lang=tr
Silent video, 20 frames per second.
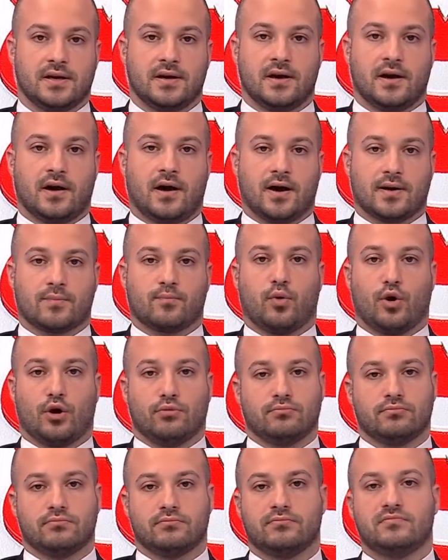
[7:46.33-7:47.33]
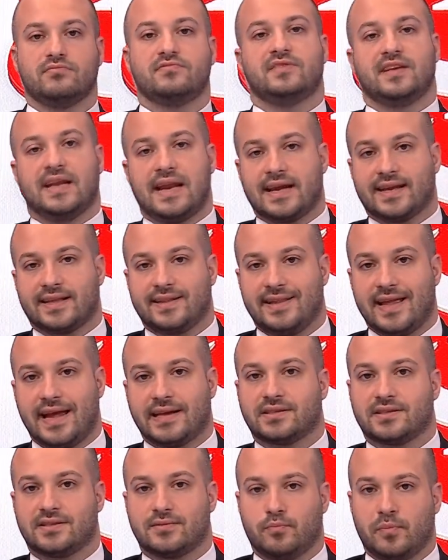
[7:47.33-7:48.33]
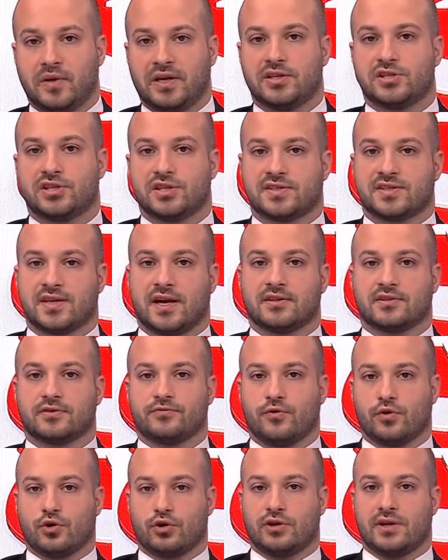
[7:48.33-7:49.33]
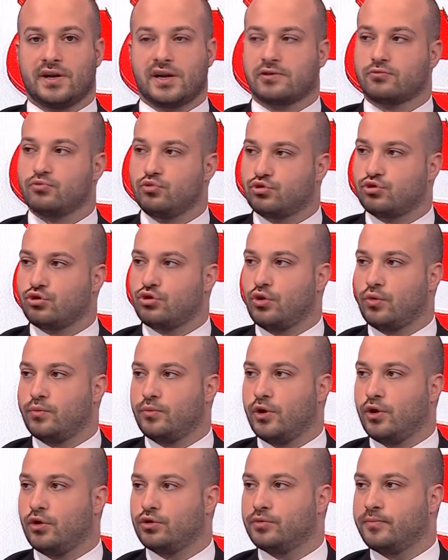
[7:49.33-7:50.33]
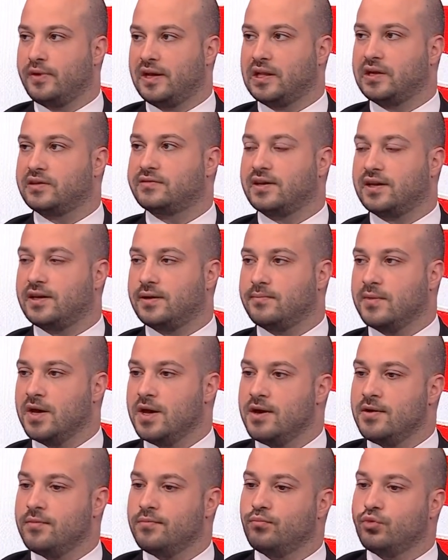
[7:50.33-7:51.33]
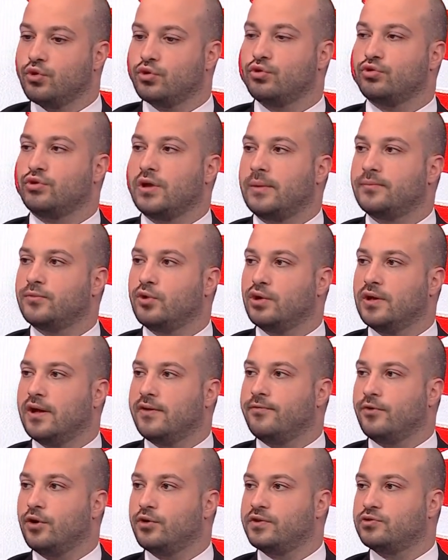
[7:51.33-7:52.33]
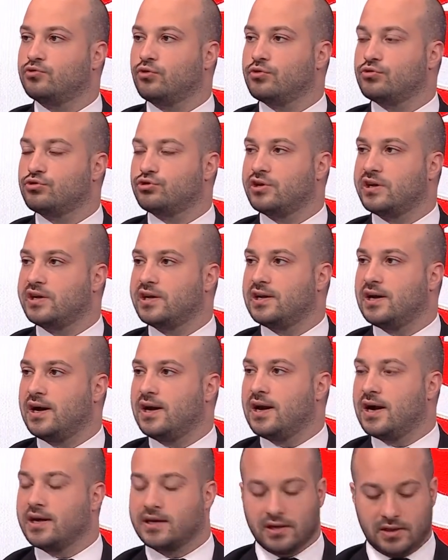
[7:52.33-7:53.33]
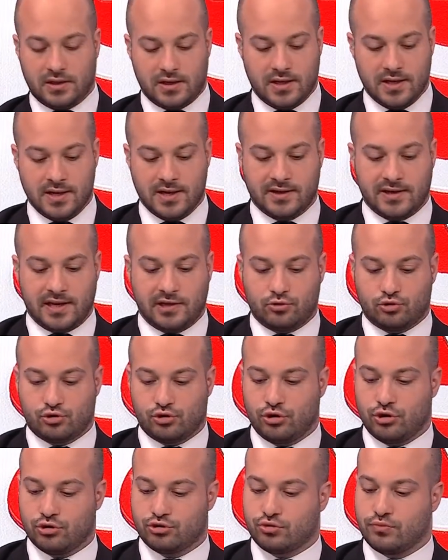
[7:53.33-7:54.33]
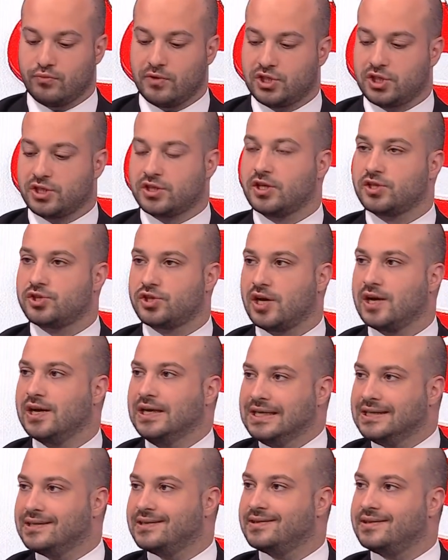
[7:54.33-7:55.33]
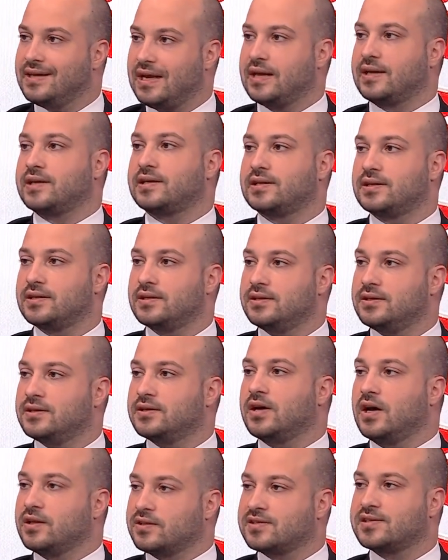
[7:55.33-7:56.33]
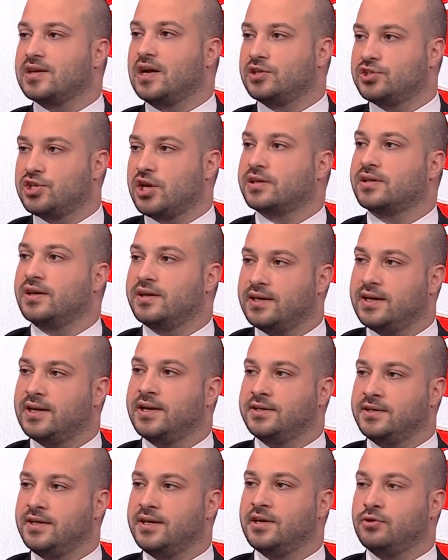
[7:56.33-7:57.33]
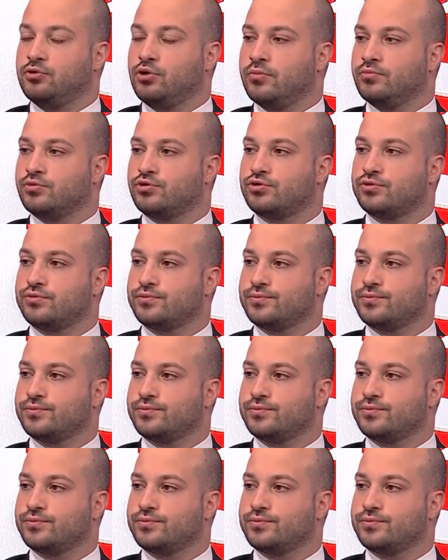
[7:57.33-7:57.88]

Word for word: E, Akbom direkt net birinci santrfor olarak düşünülmüyor. Onu belirtelim. Hı hı. Bu gündemde olan forvet oyuncularıyla alakalı ne düşünüyorsun? Beşiktaş'a direkt e, katkı sağlayacaklarına inanıyor musun?